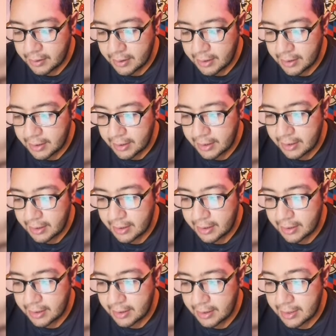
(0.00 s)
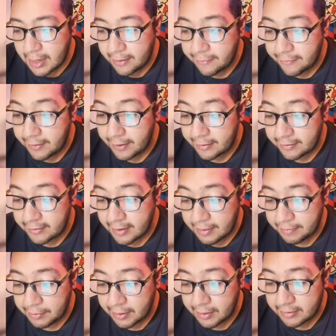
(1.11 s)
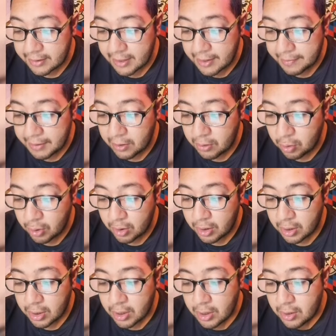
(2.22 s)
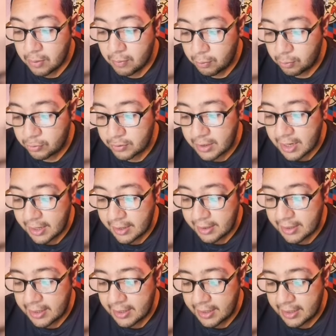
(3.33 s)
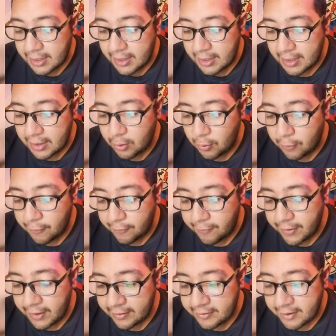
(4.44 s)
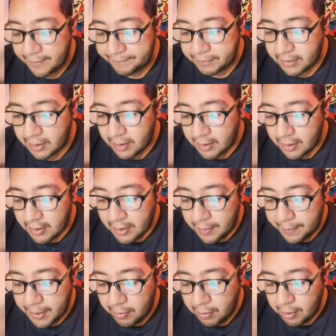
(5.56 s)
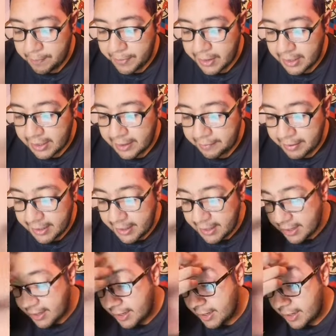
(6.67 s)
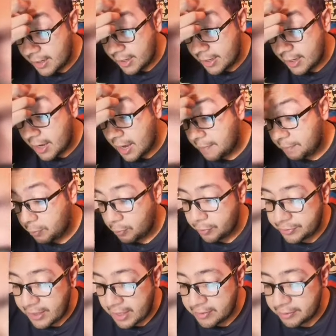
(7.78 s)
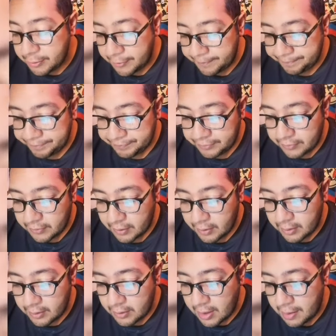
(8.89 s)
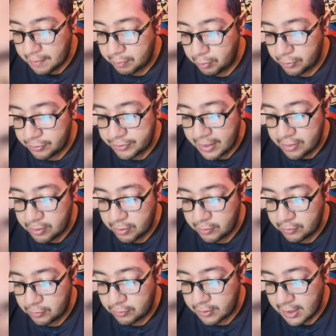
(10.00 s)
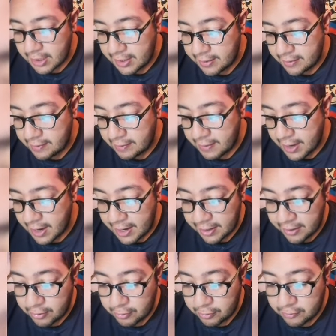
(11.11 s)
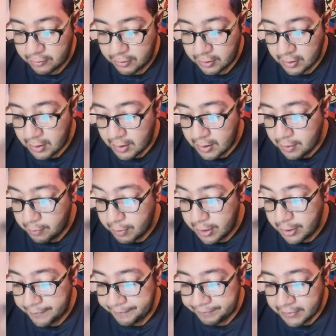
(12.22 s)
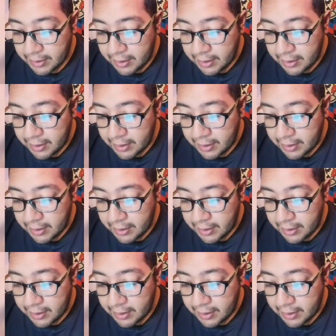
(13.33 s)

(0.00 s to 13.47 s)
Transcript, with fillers: eh, la fecha porque estaría mejor buscar eh, con fecha. Pero bueno, para que vayan apuntando, apuntando en sus calendarios. Bueno,